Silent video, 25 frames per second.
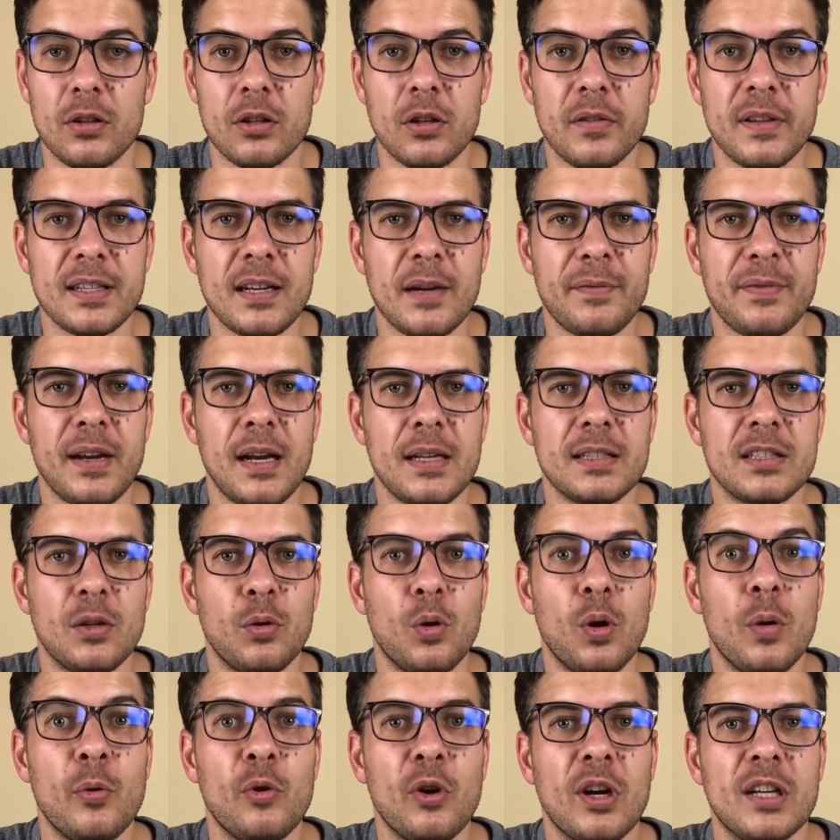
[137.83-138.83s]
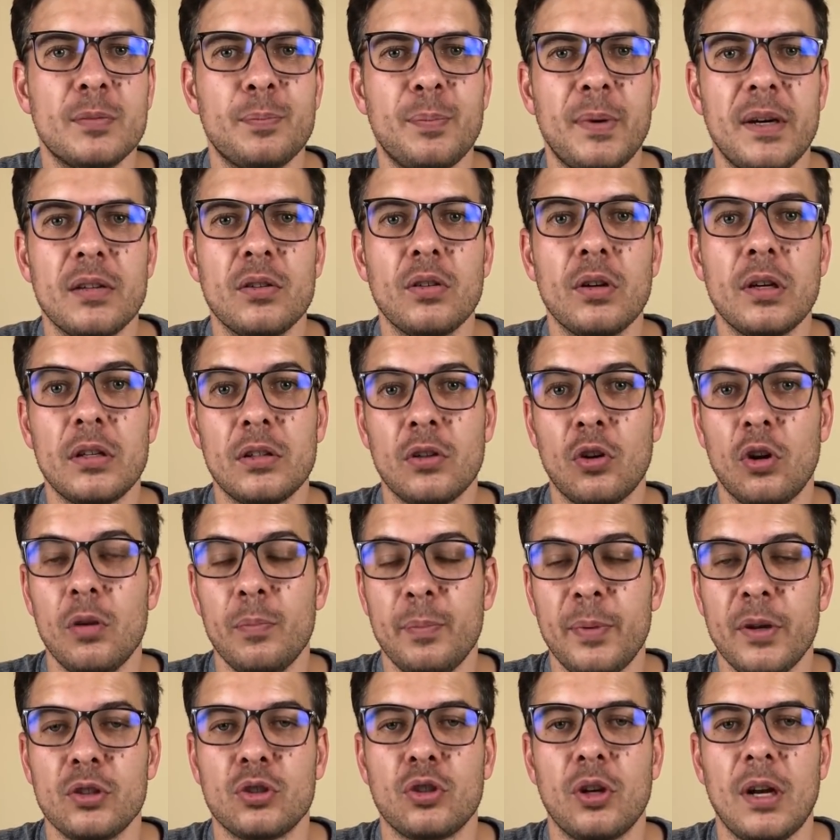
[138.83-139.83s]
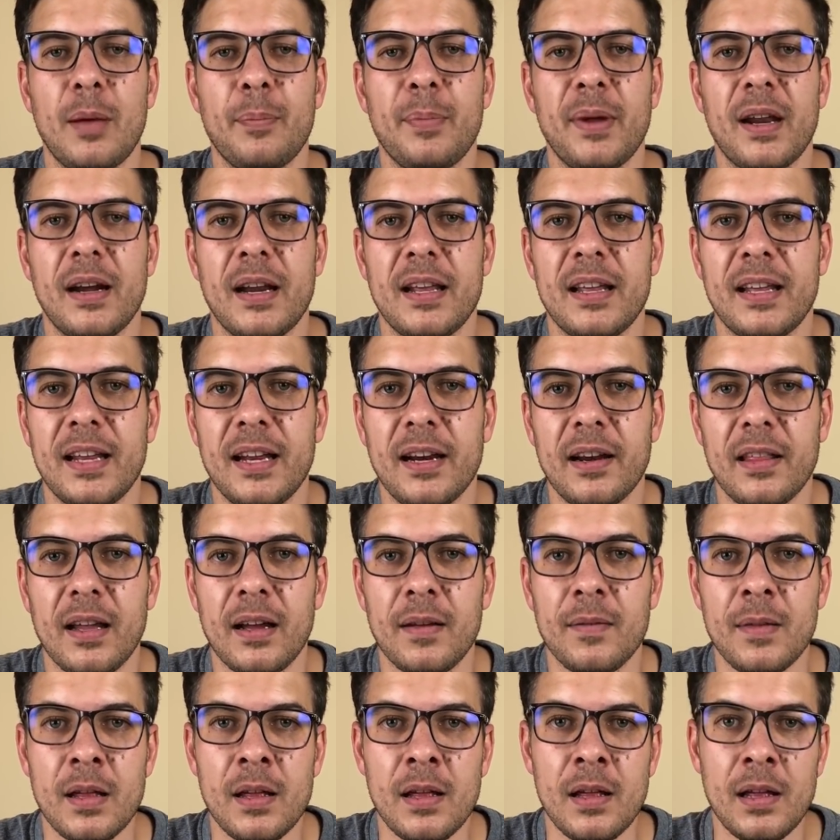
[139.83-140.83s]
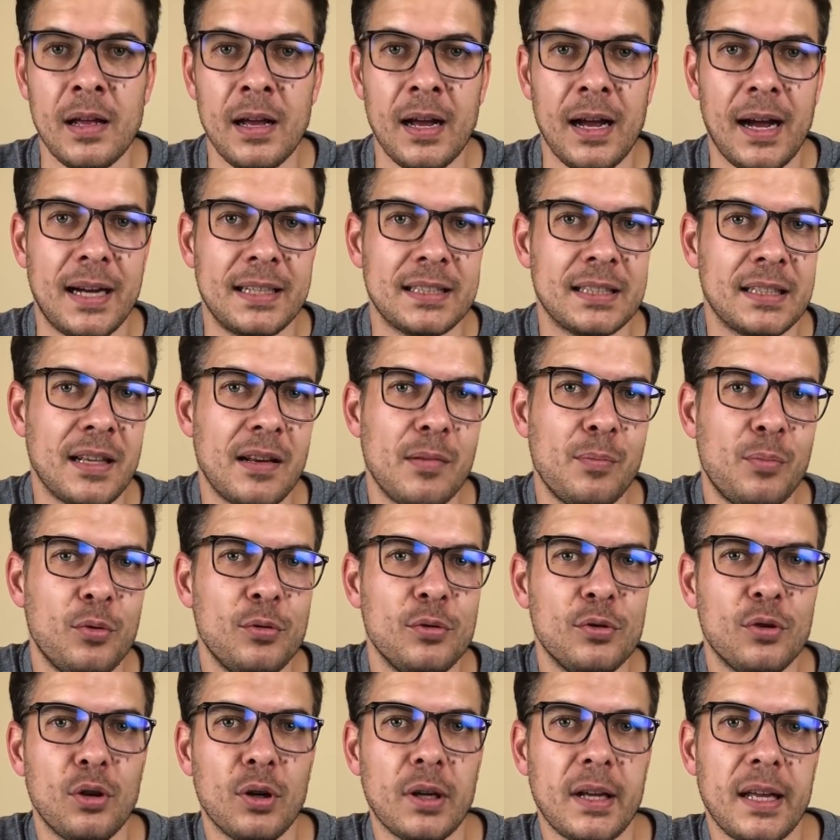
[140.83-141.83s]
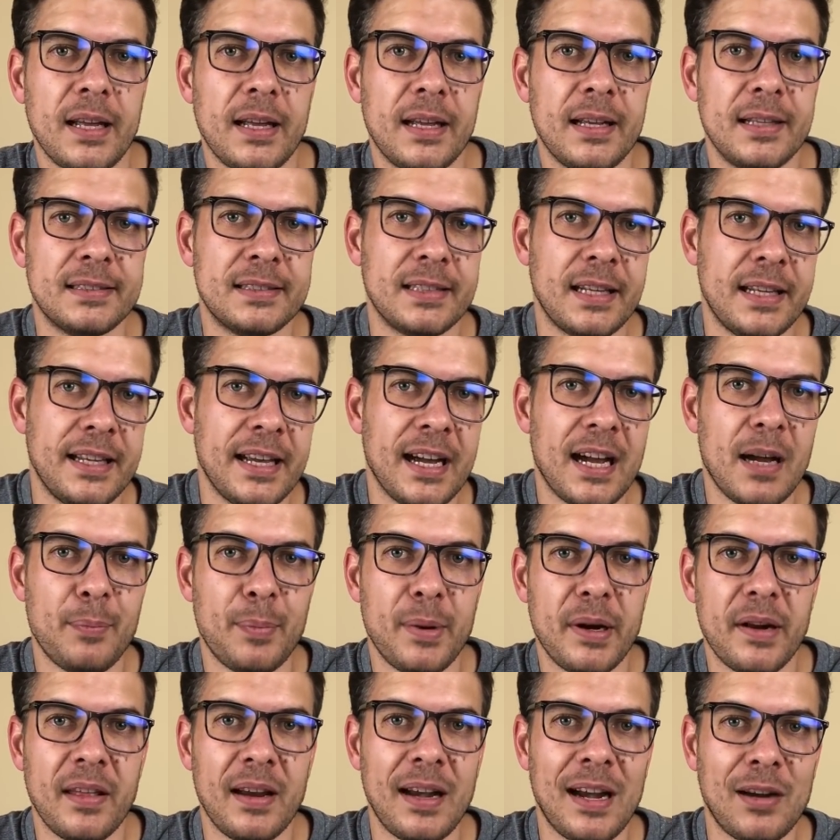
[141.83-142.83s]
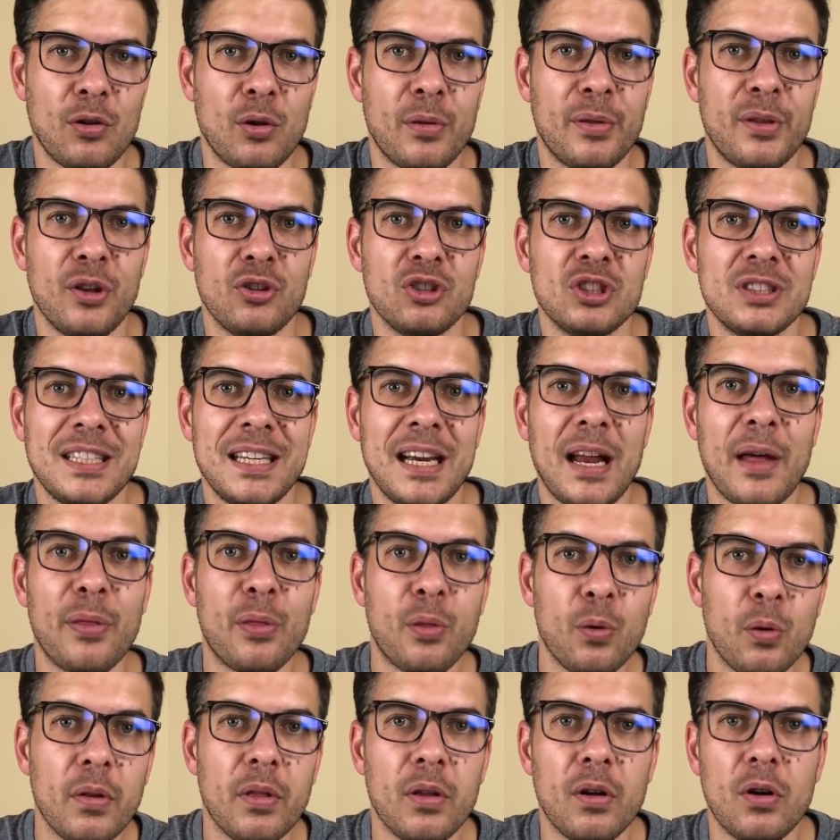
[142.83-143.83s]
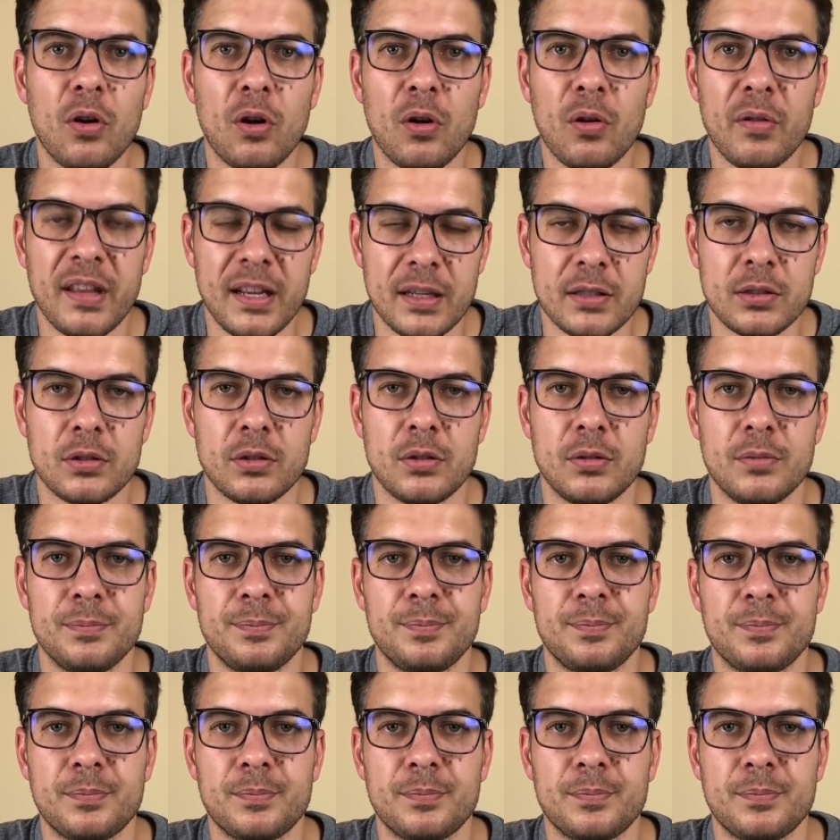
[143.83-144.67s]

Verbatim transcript: Entonces al final se vuelve un experto en golpeos con la pierna izquierda, hasta tal punto que se llega a perder la noción si era zurdo o diestro.